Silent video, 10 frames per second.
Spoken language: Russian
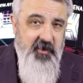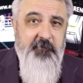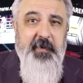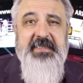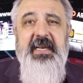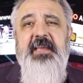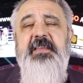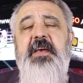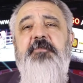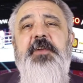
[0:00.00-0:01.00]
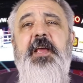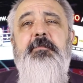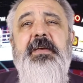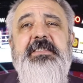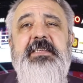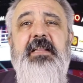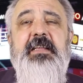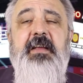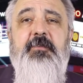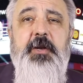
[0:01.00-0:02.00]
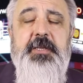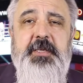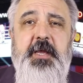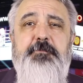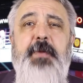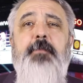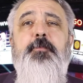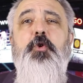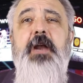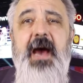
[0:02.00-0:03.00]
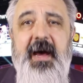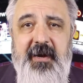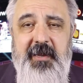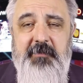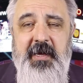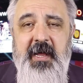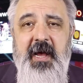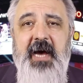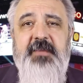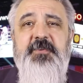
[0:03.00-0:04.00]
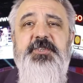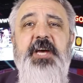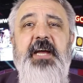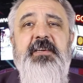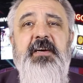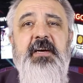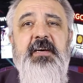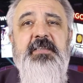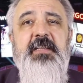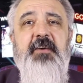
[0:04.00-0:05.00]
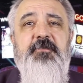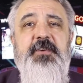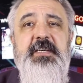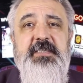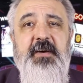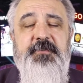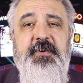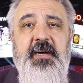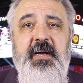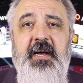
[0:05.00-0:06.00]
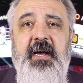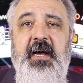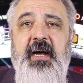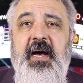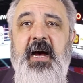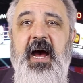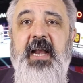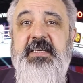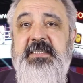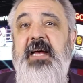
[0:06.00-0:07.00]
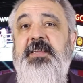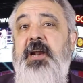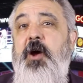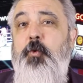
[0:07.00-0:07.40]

В последнее время стало довольно-таки популярным отвечать на вызов Александра